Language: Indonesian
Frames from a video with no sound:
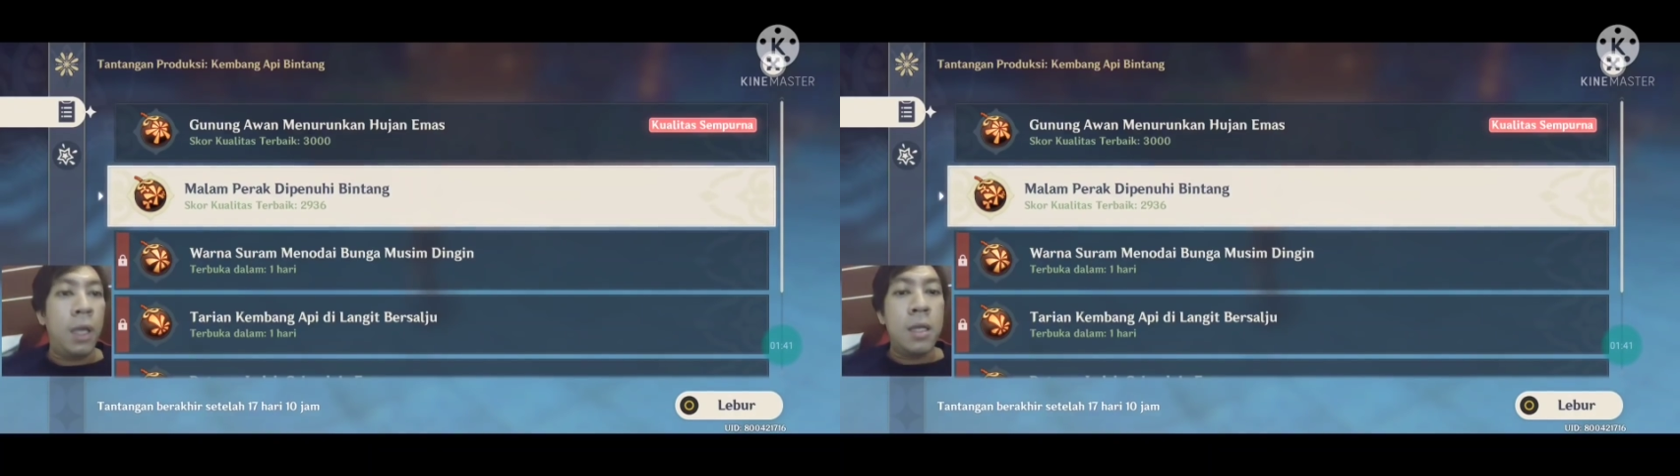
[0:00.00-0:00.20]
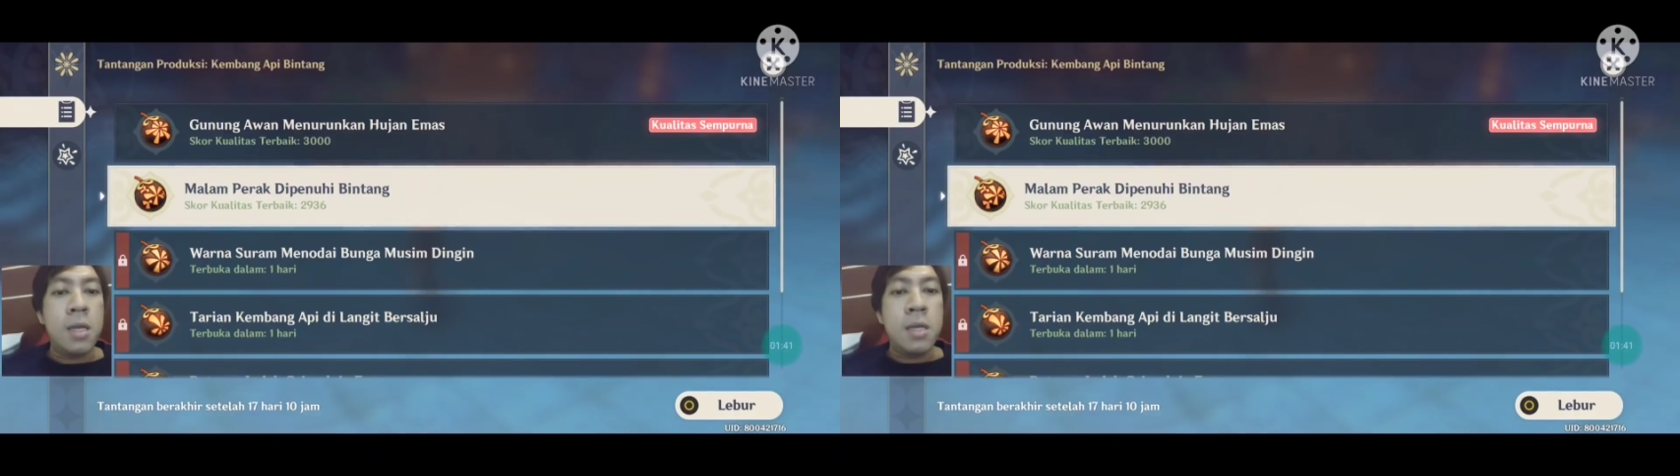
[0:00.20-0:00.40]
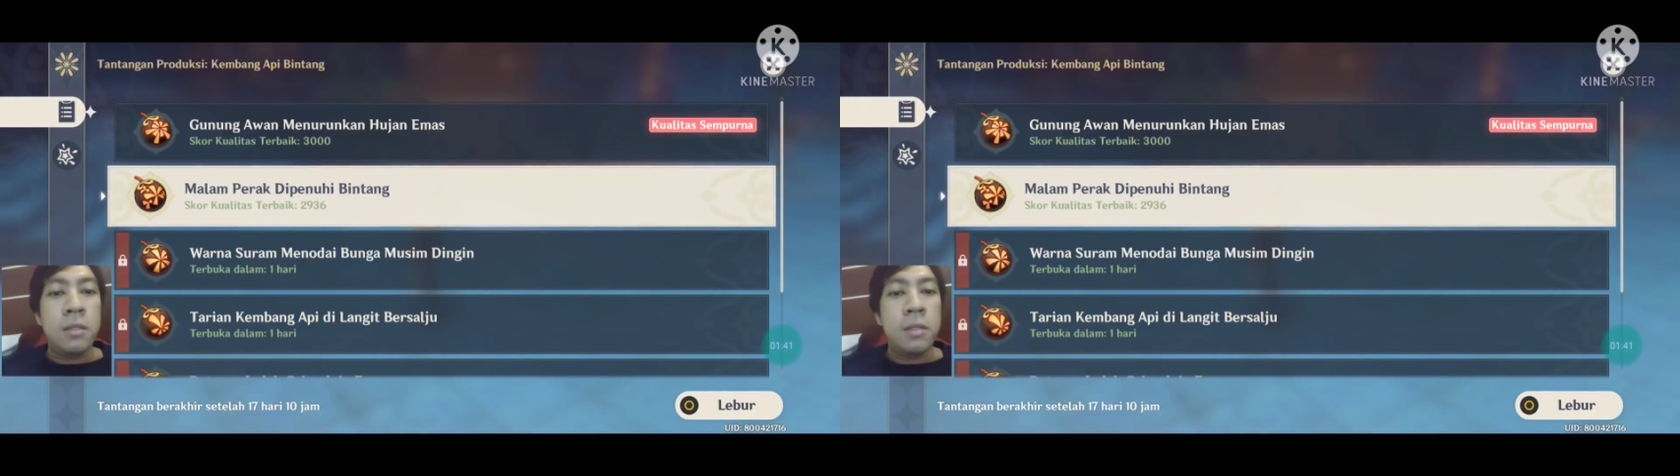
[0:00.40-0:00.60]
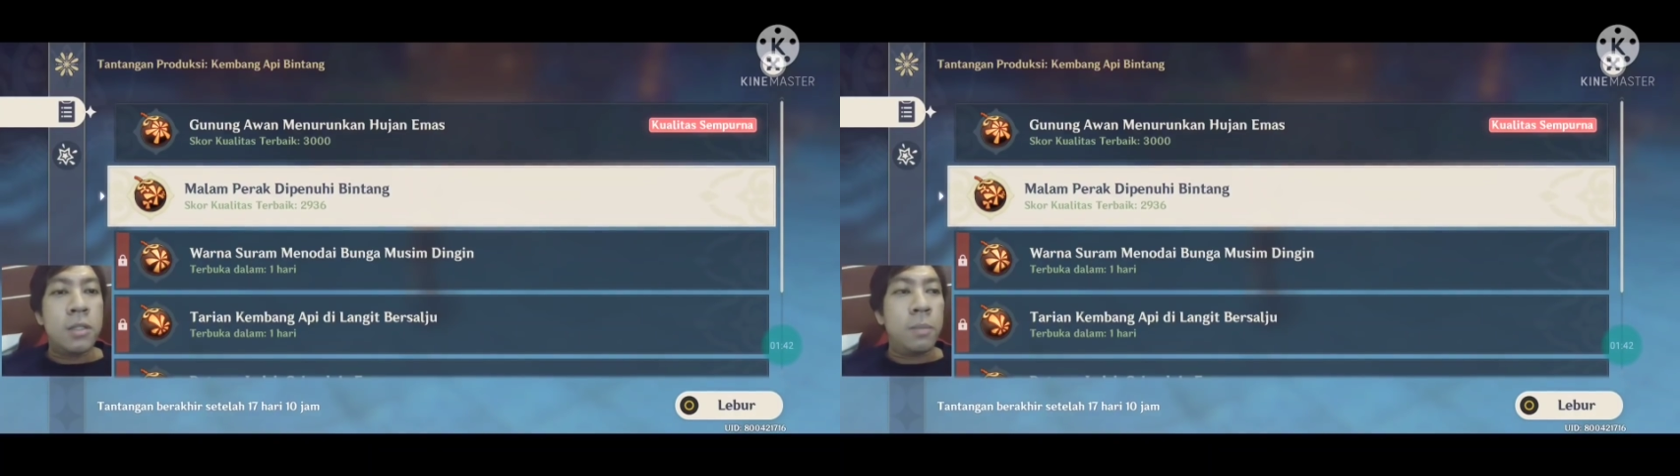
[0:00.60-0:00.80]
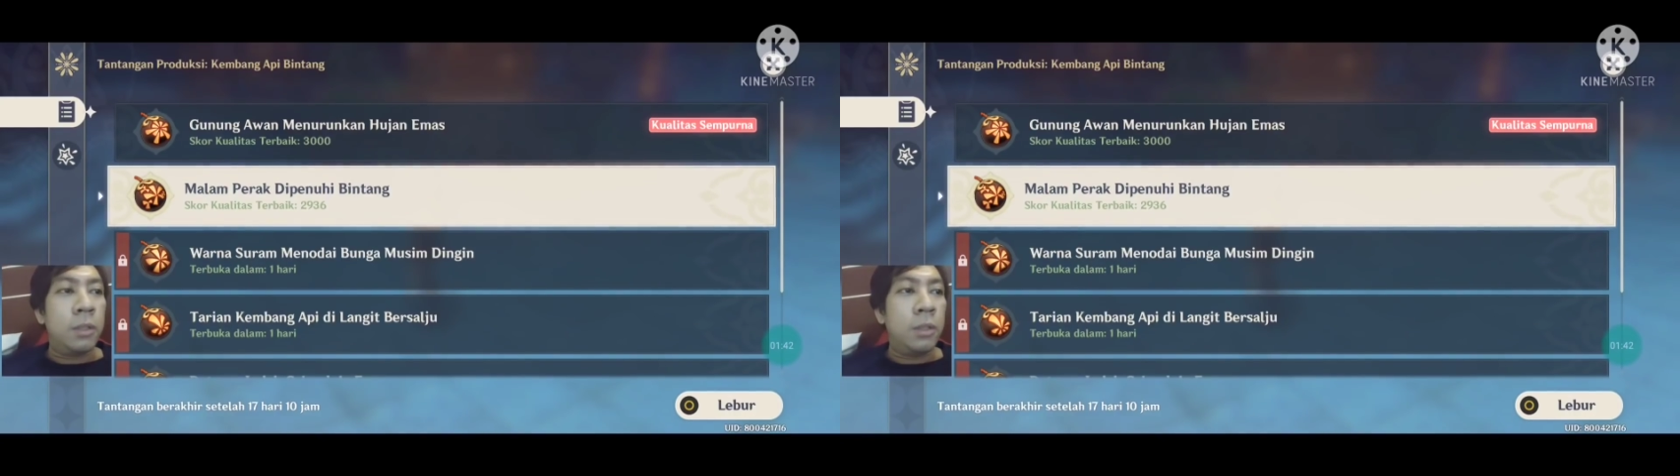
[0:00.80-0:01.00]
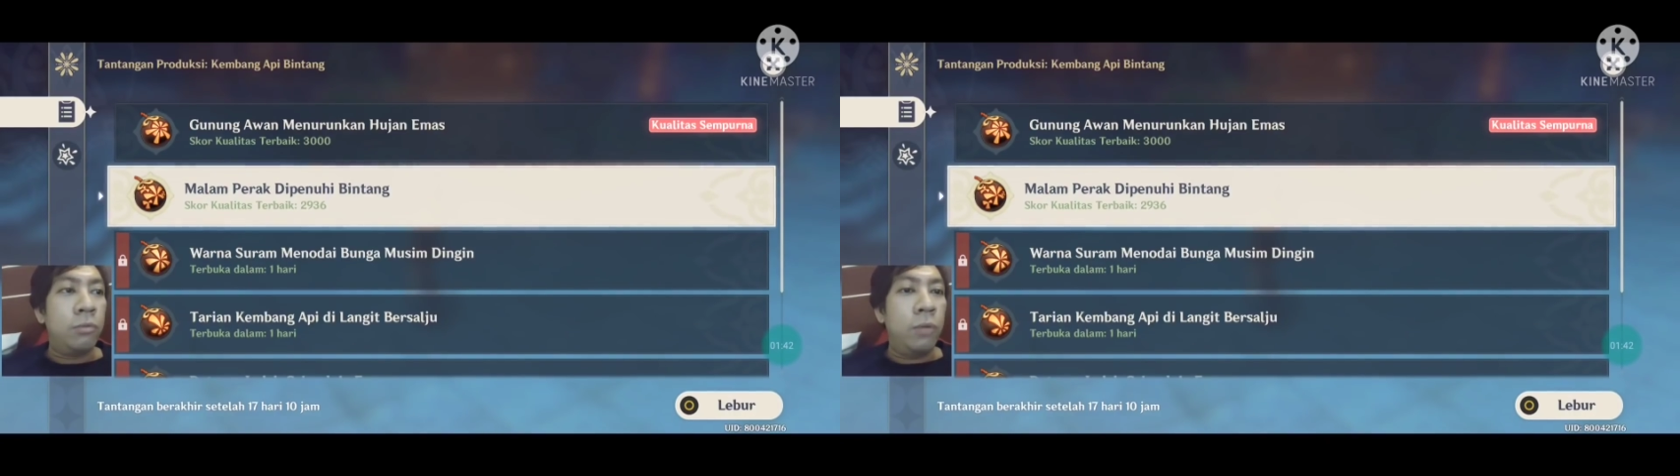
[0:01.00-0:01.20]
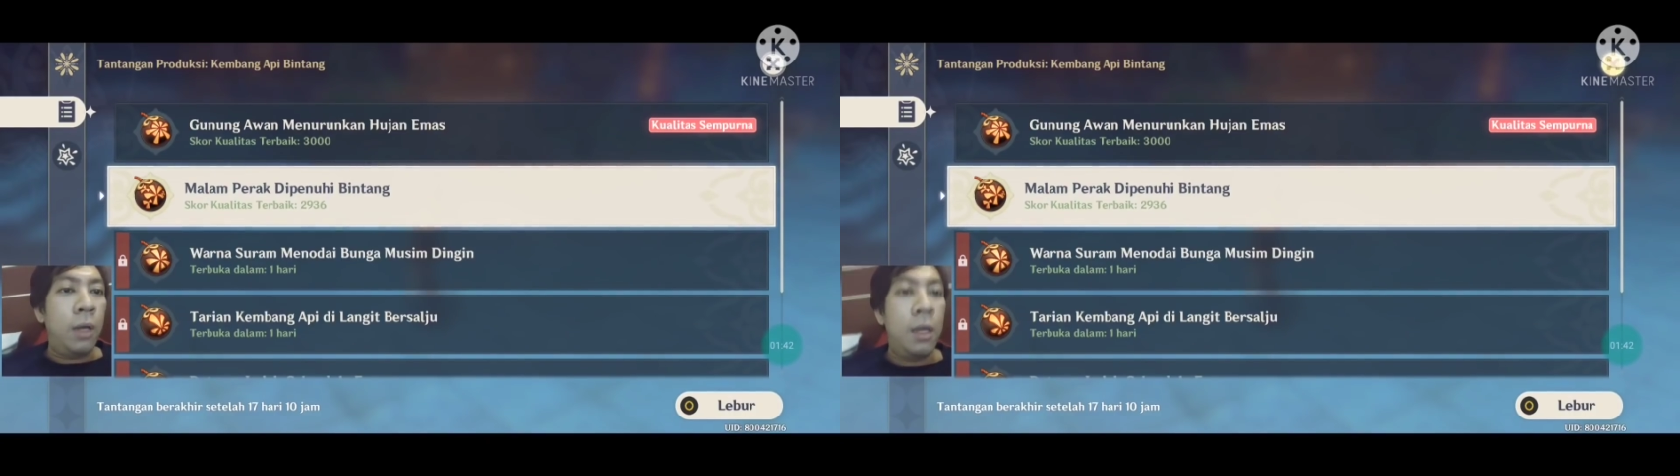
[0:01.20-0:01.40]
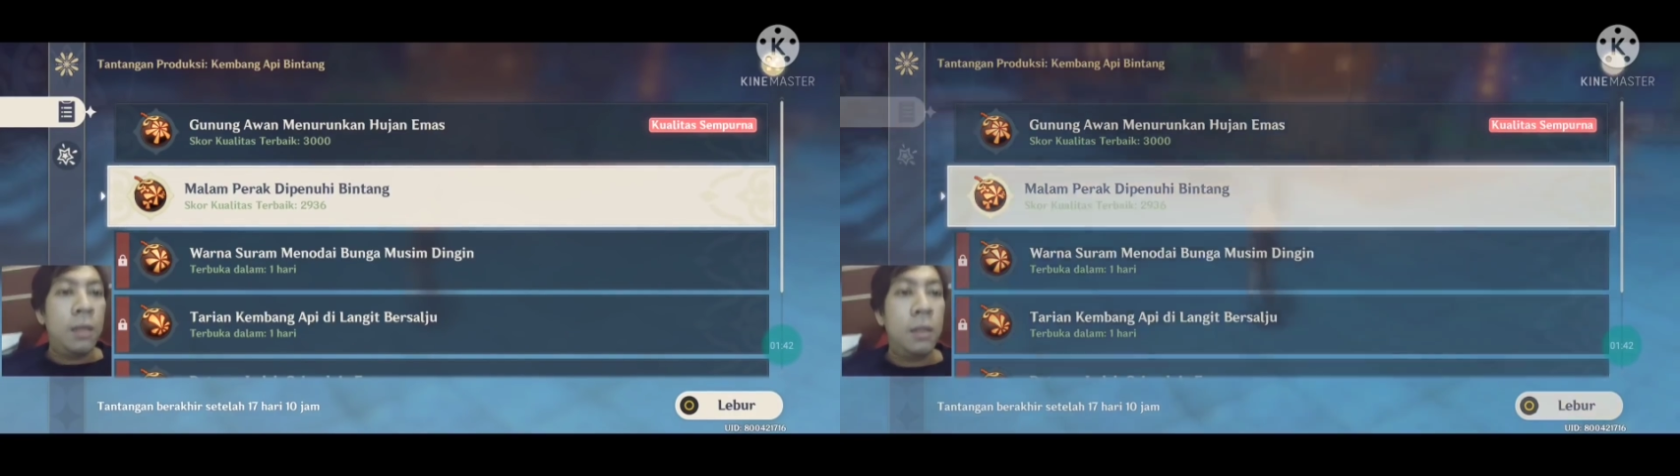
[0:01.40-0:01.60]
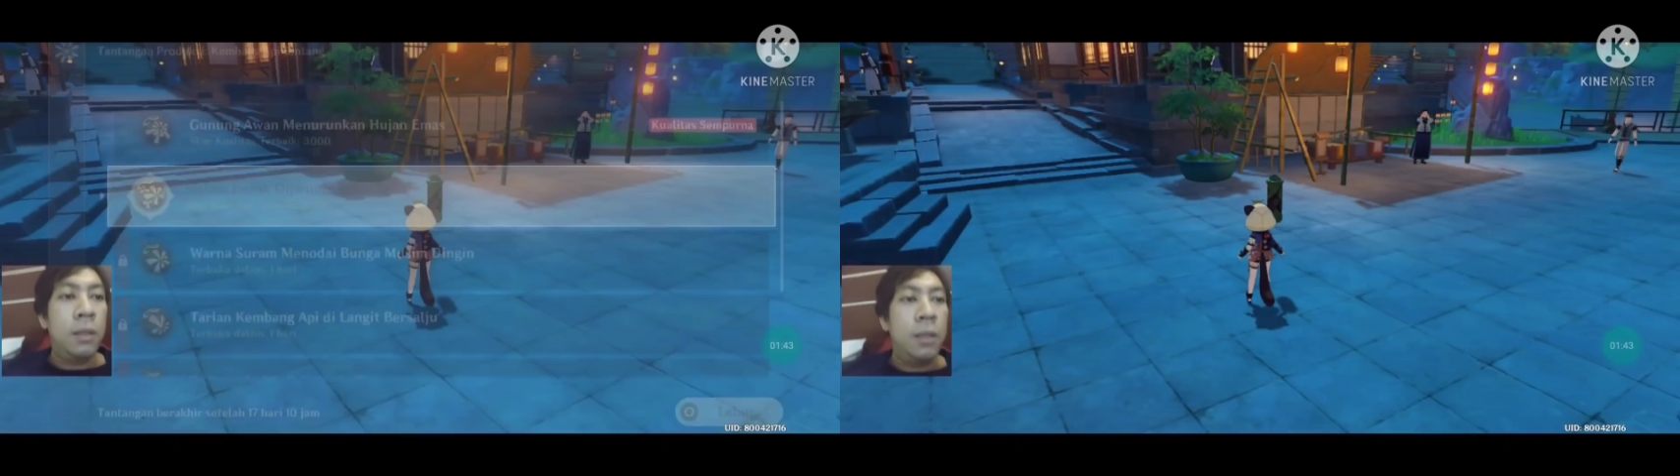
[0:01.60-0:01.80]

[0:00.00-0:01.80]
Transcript: okay jadi seperti itu ya